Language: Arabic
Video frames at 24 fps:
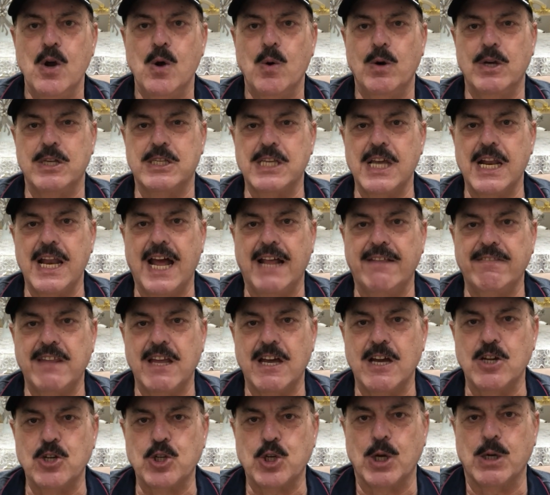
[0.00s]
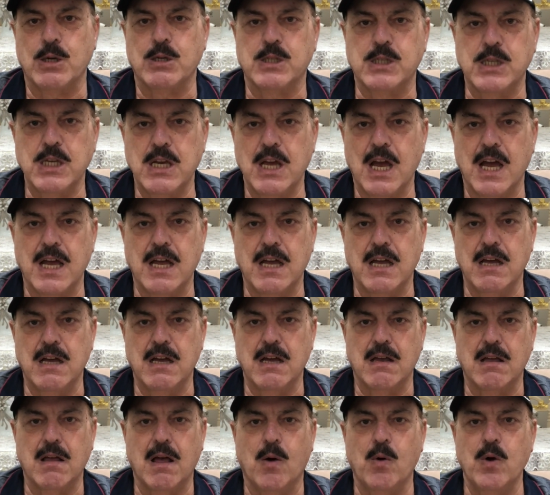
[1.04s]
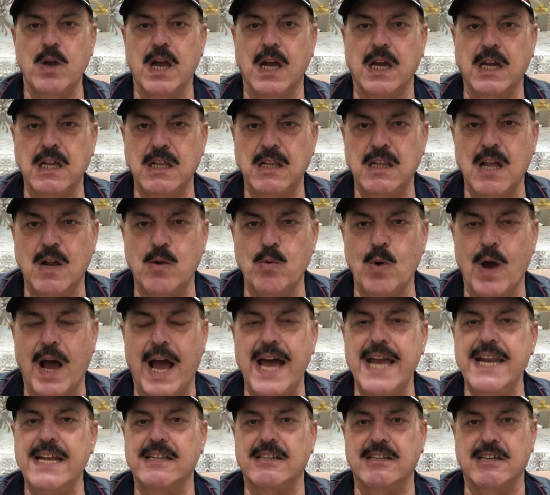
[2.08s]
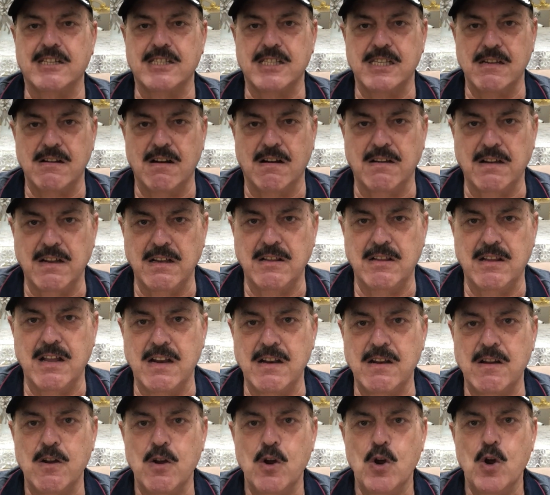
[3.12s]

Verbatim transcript: وانسانه عندها شخصيه آه، قويه جدا وعانت كثيرا جدا